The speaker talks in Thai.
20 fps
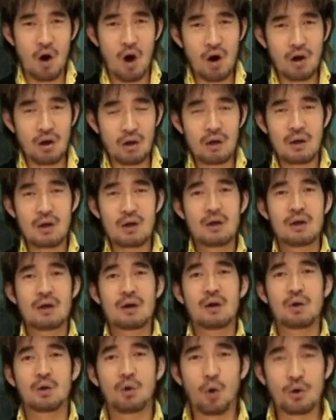เพราะ
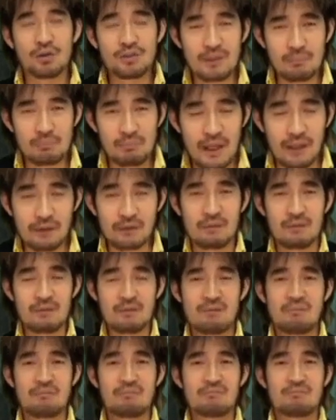คนสำเร็จ
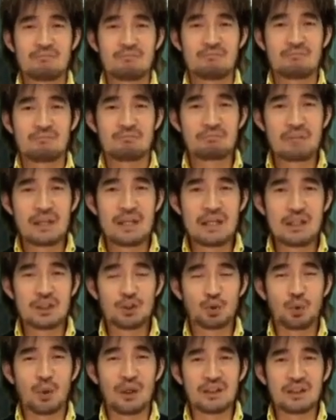มี
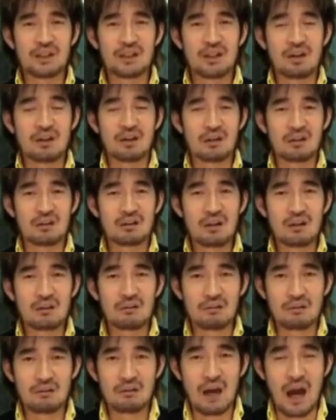ส่วนเกี่ยวกับเรื่อ
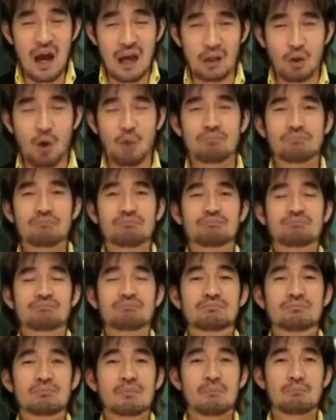งอารมณ์
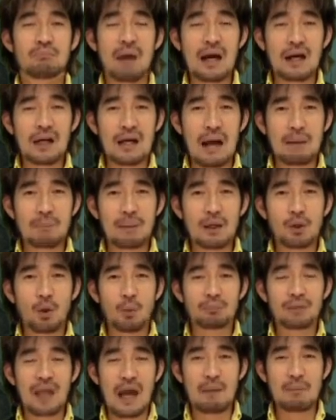บังคับอา
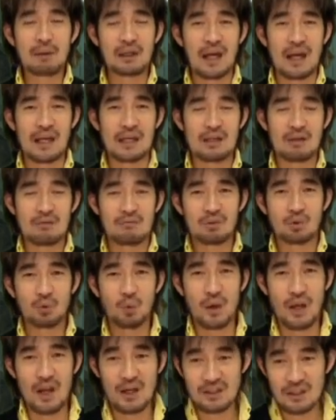รมณ์ได้เมื่อไหร่
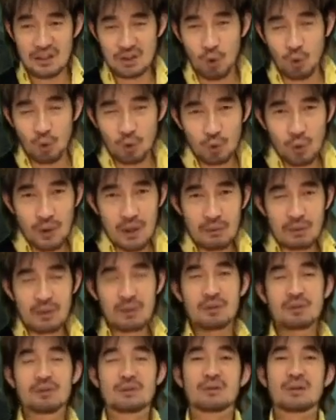ตัวเองจะส่งตัวเองไป
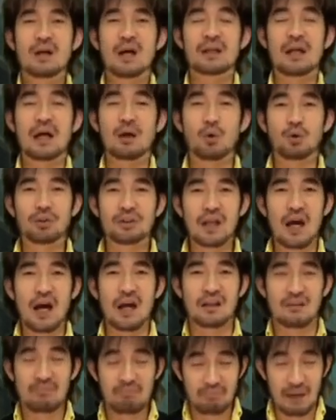ถึงอนาคต
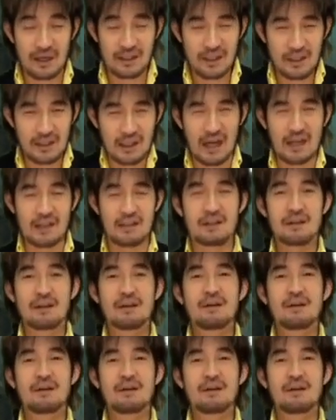ได้ไปได้ไกล